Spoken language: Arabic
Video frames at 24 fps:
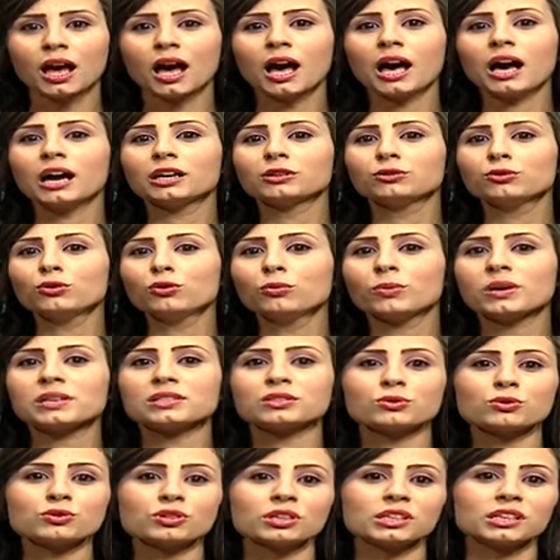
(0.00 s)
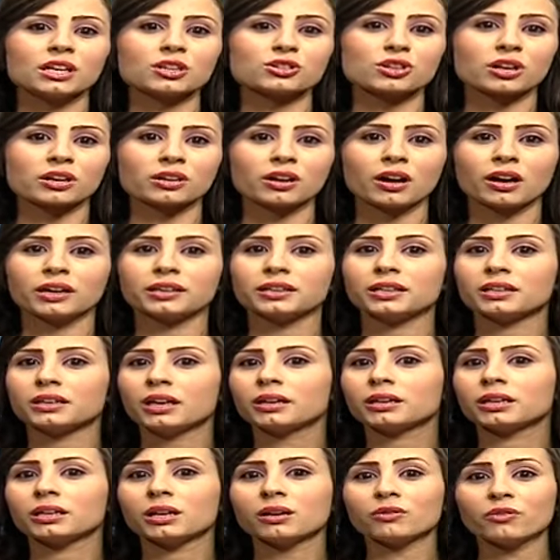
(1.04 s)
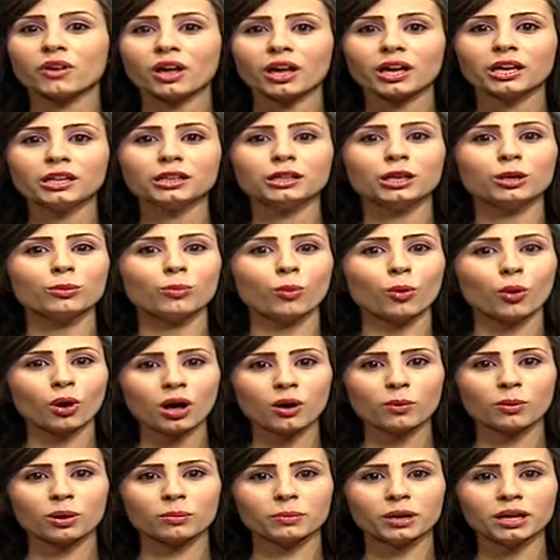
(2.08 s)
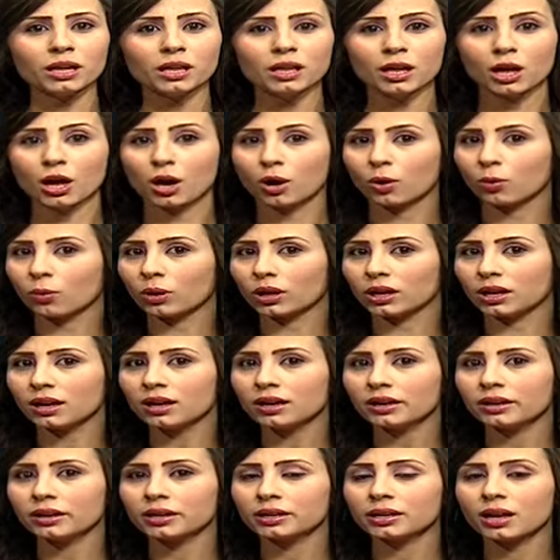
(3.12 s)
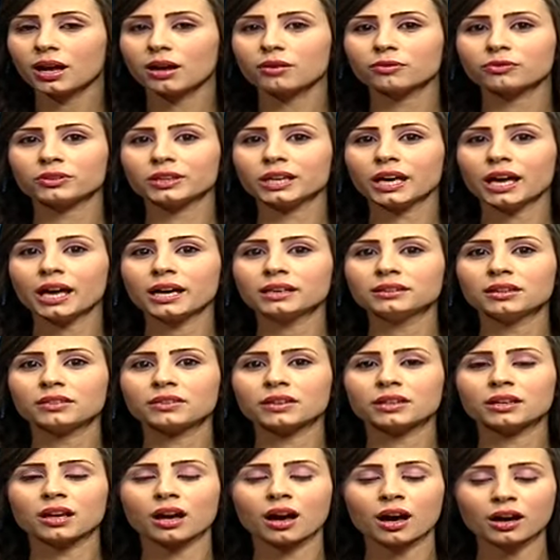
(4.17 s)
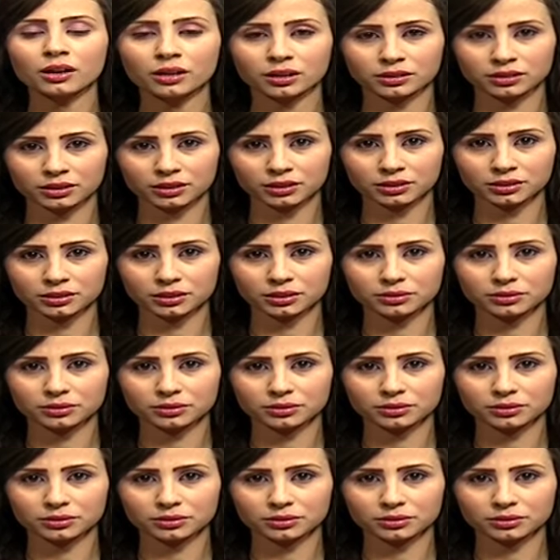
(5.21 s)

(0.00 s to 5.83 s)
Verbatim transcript: أحدهما استشهد جراء انهيار نفق للمقاومة والآخر في حادث عرضي